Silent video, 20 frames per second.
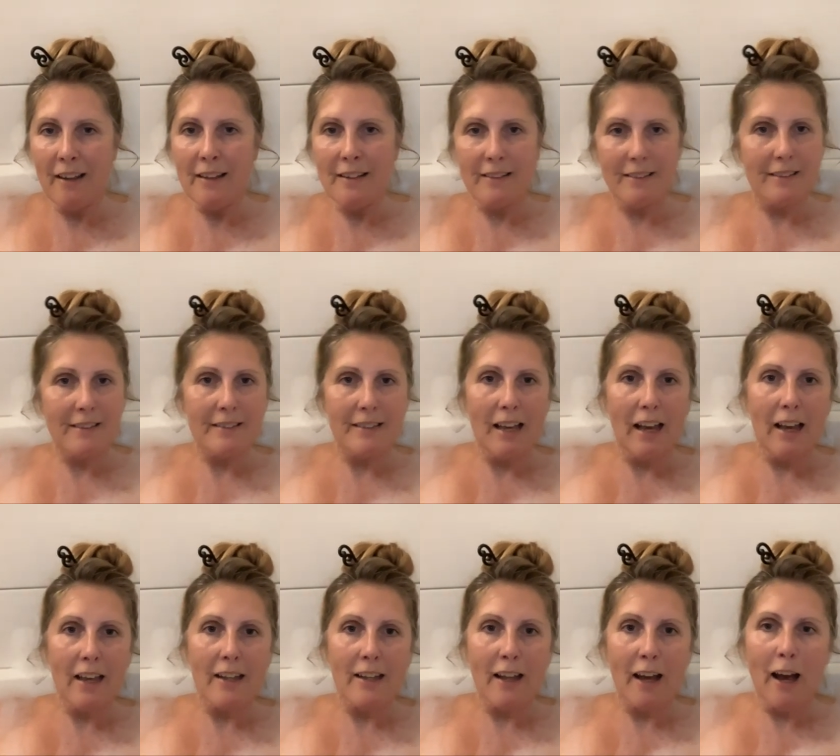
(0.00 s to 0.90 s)
das
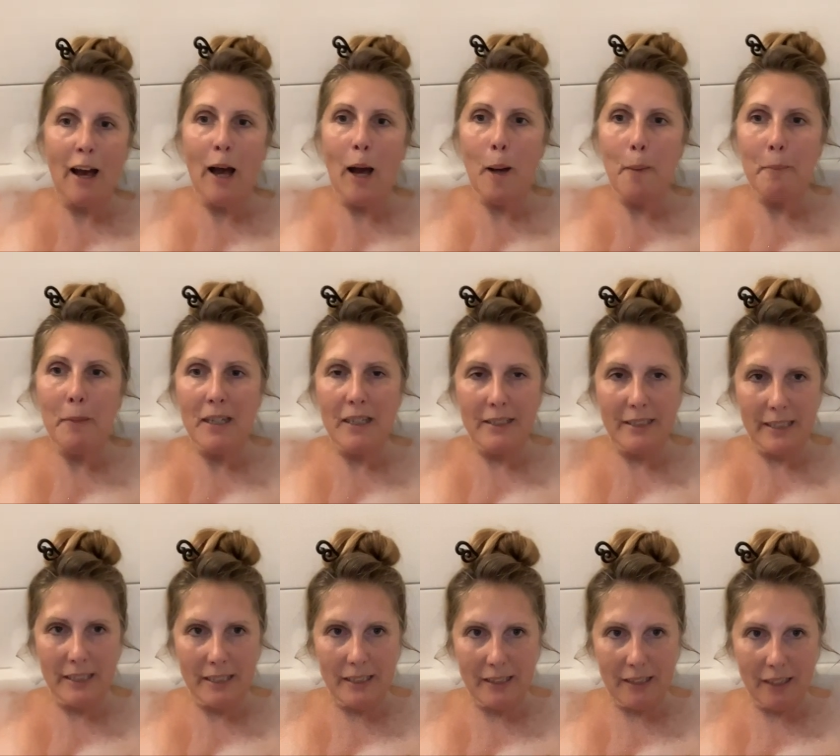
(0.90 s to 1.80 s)
keiner Amme
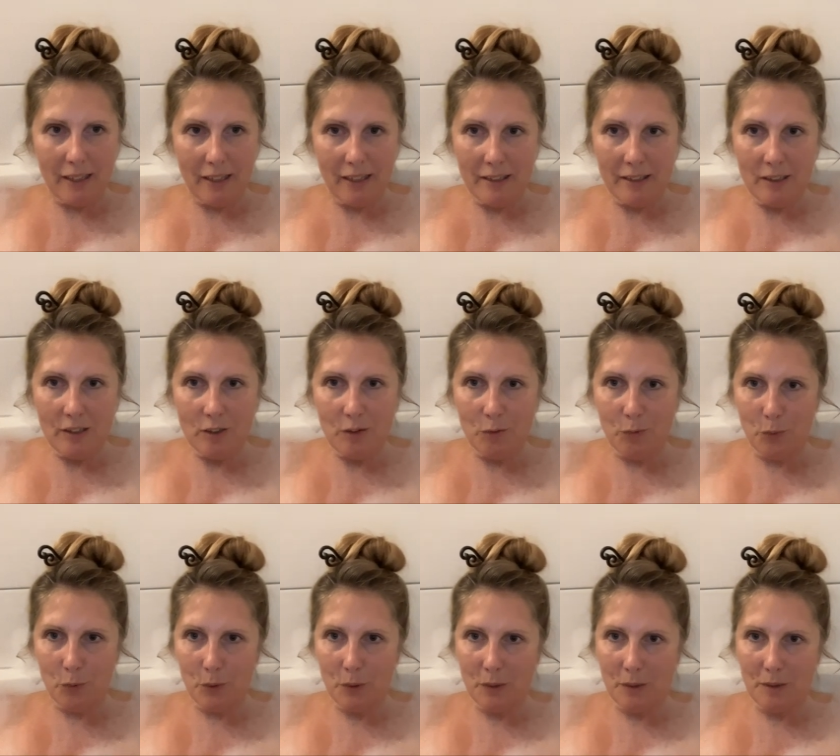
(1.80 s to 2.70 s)
je gerecht
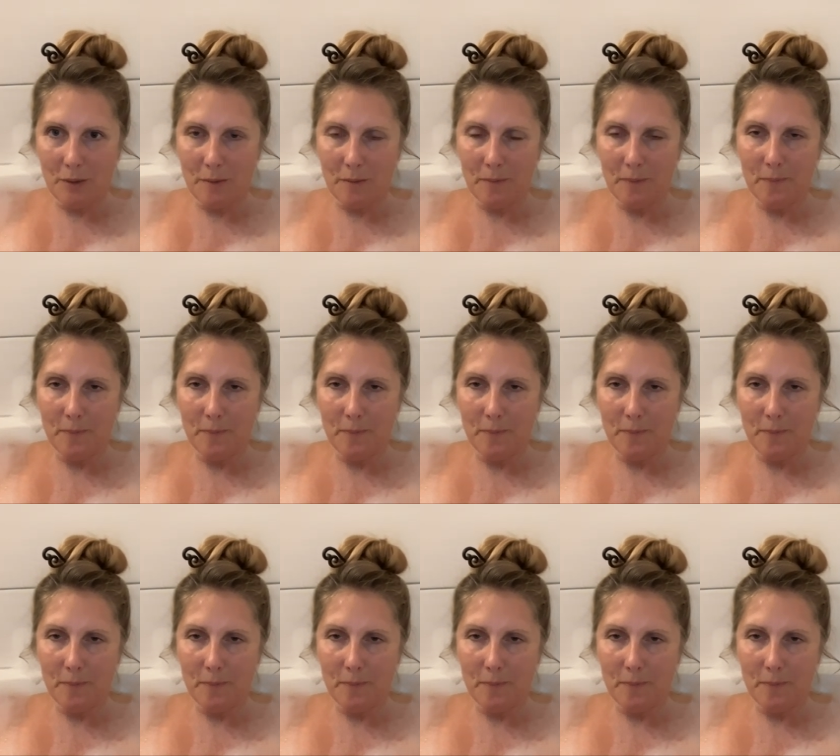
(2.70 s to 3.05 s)
wurde.